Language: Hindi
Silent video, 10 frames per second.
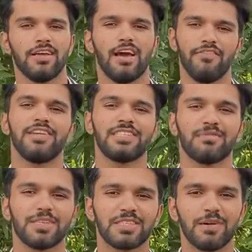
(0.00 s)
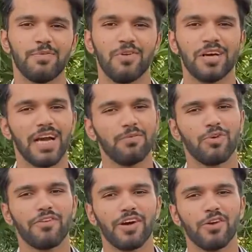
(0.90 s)
हैवी किस्म के स्टेप होंगे आप
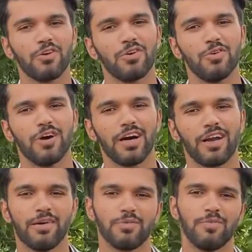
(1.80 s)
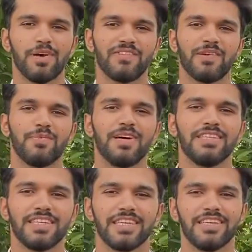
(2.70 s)
उन्हें फॉलो करो और आपको बैकलिप आ
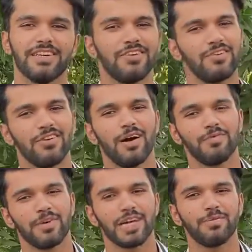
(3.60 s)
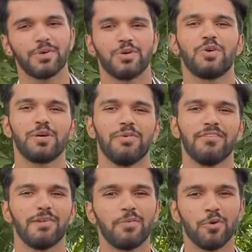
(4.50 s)
जाएगी आप अटैम्प्ट करोगे
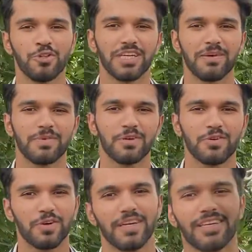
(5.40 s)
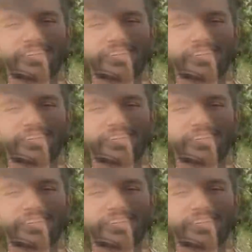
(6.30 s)
बैकलिप खुद अटैम्प्ट करोगे